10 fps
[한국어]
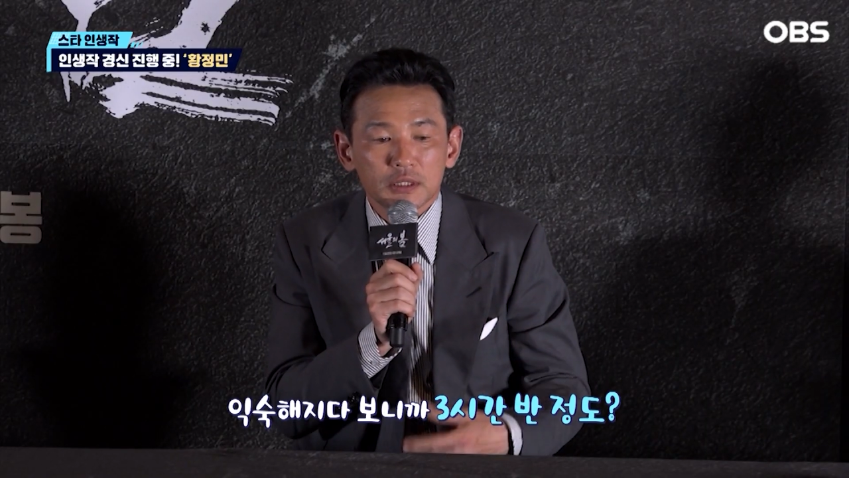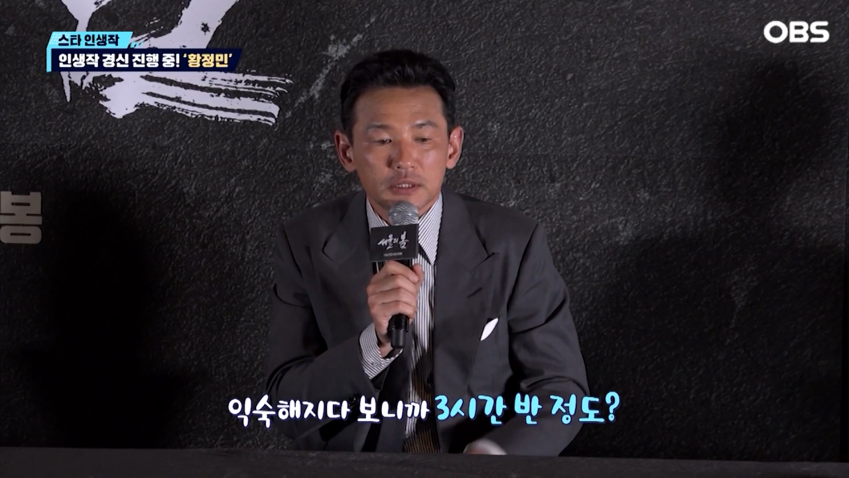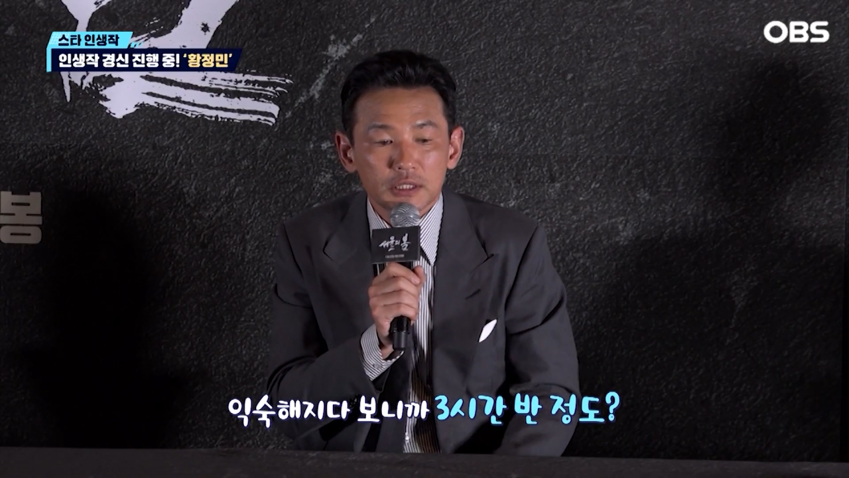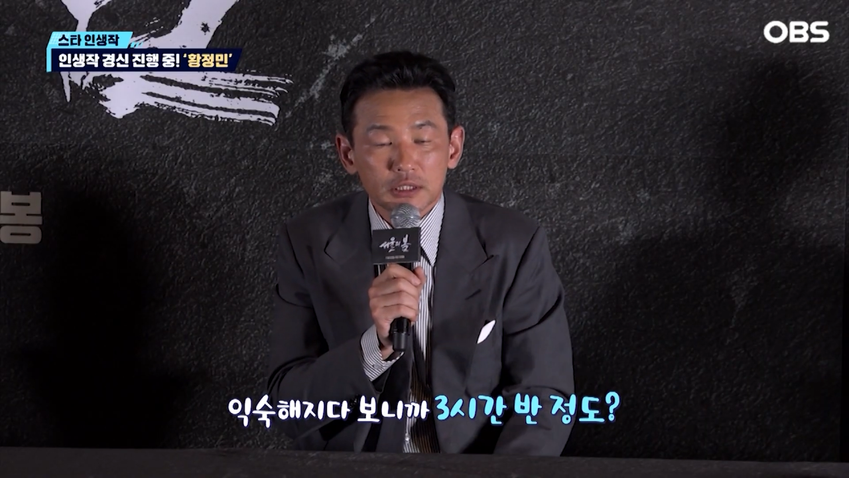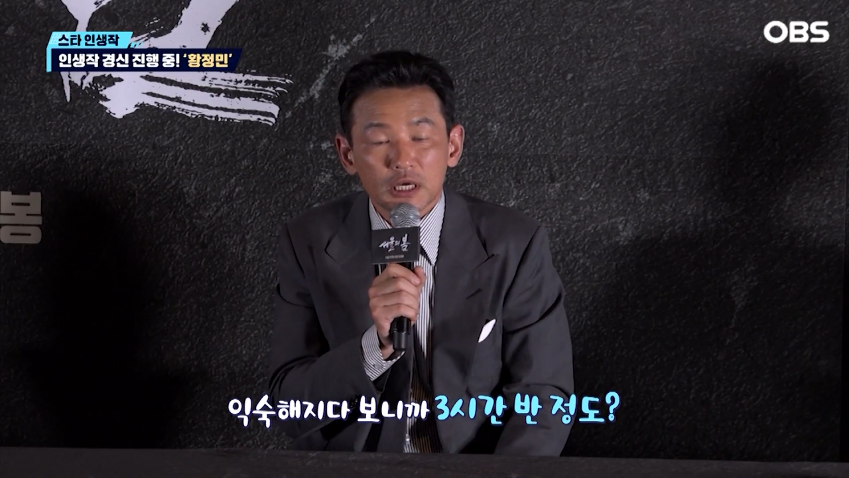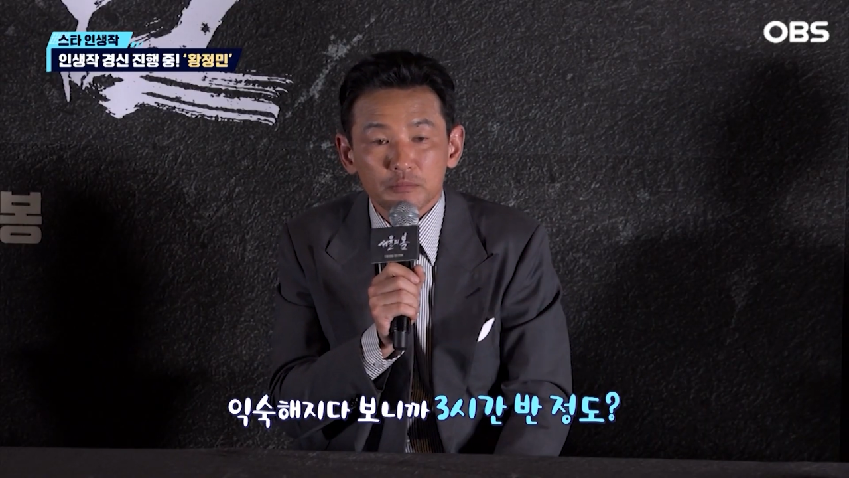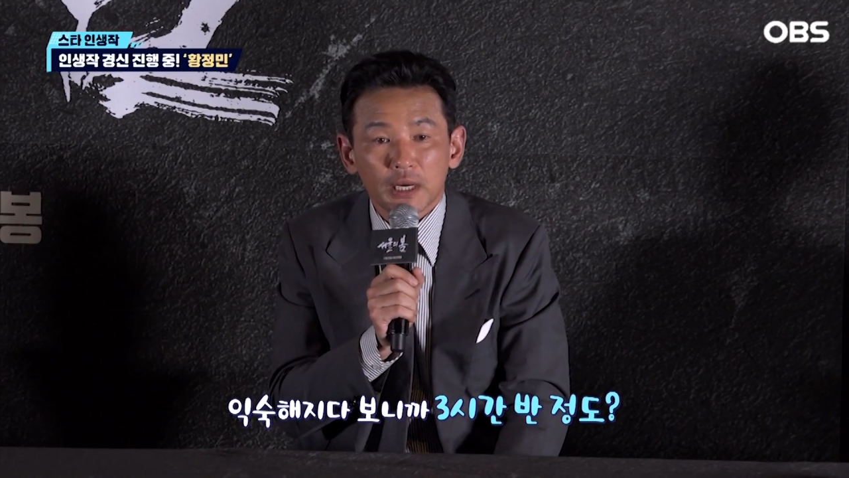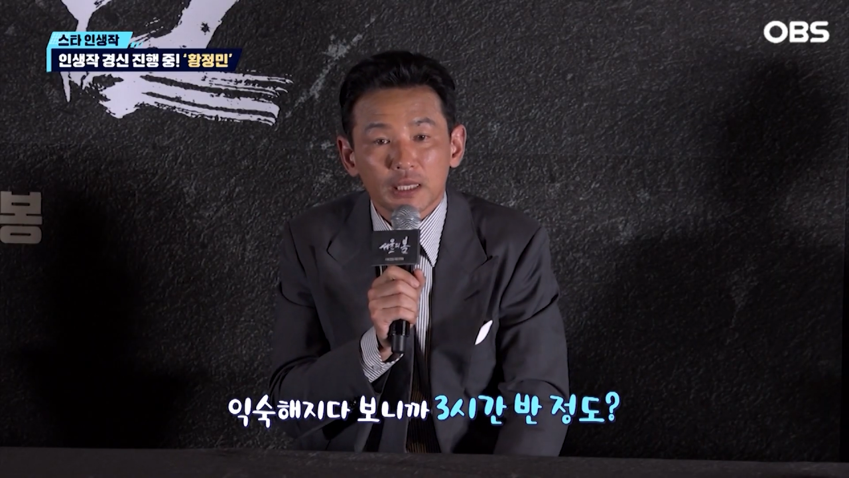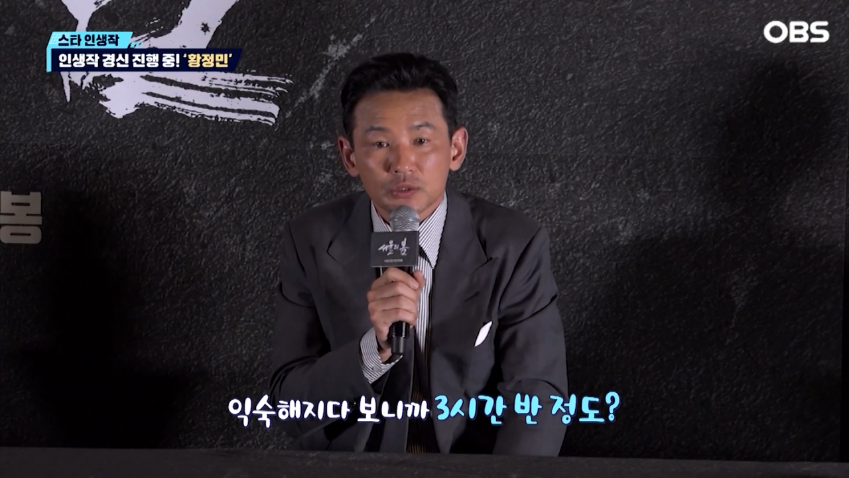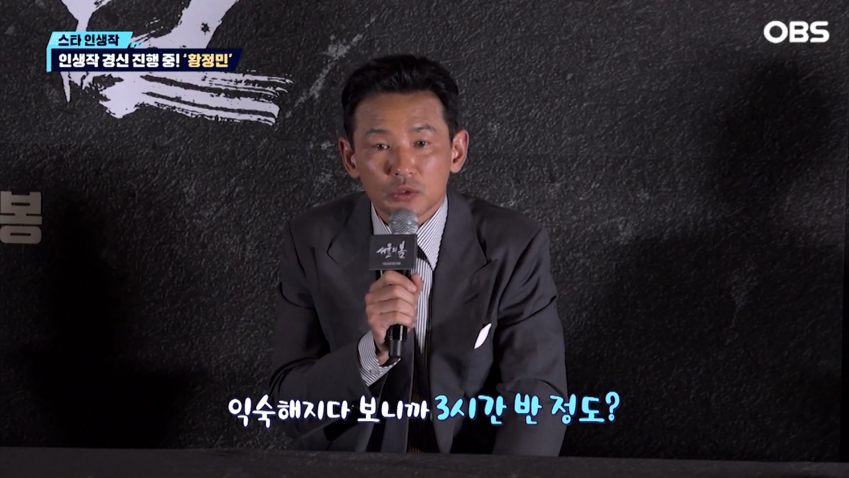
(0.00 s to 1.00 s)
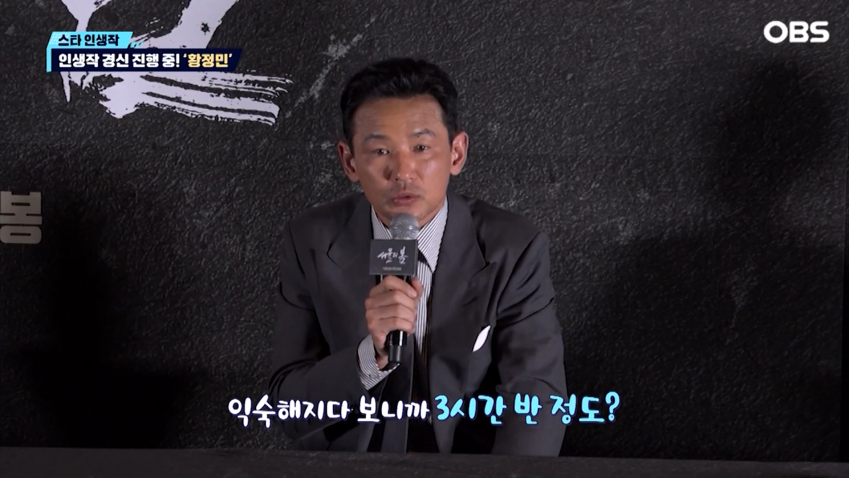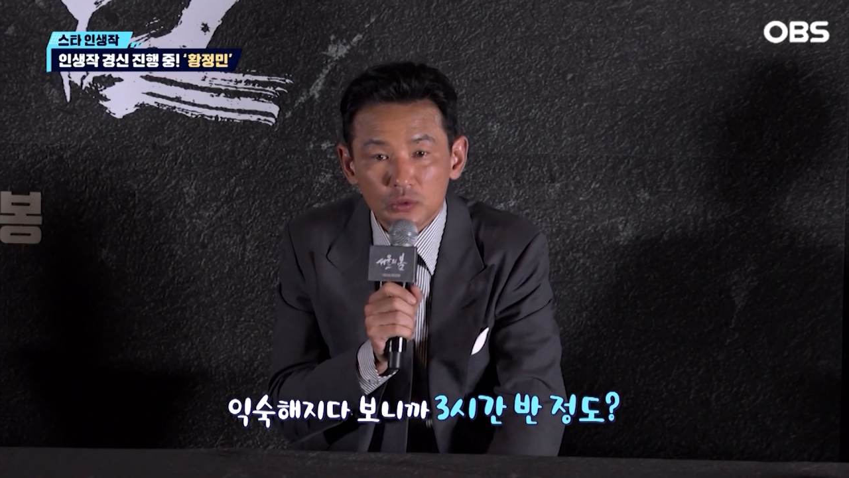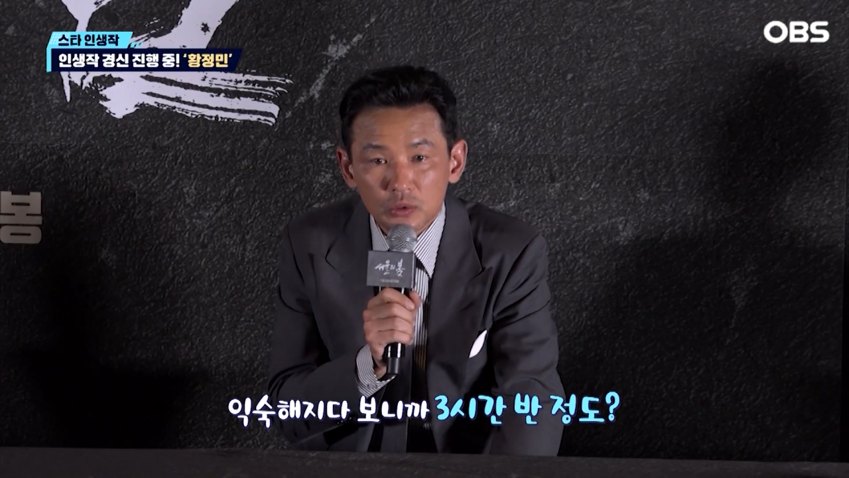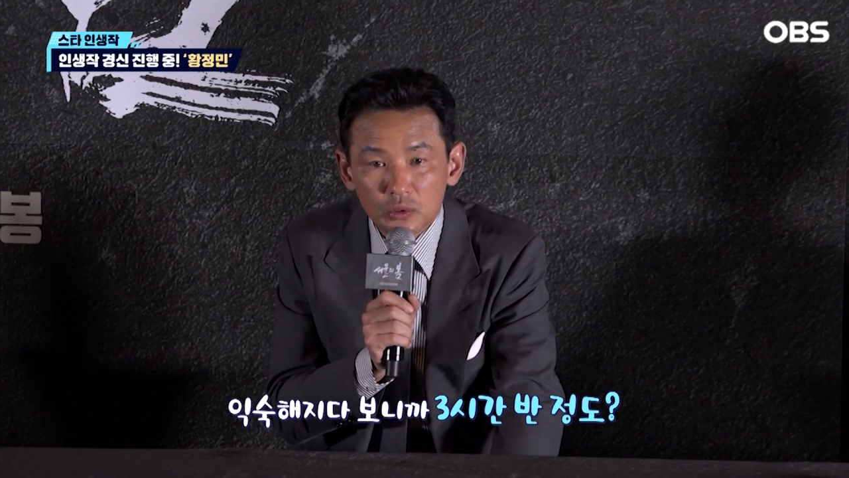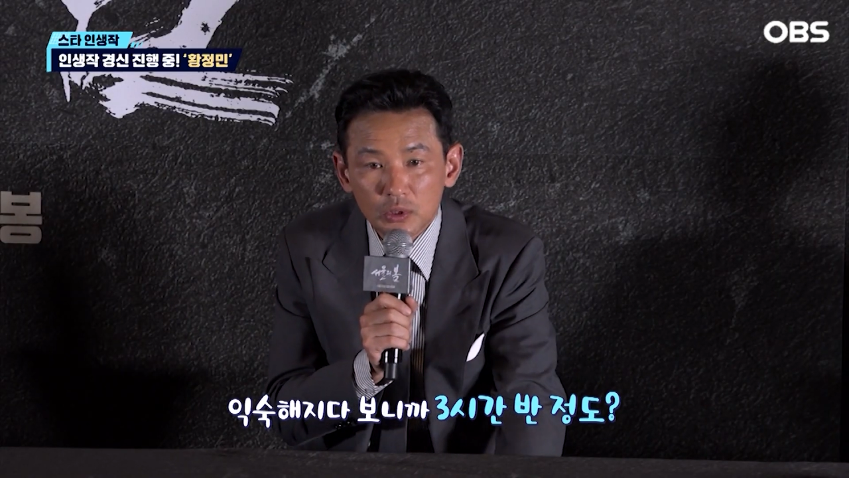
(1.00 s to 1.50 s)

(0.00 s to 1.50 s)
한 3시간 반 정도?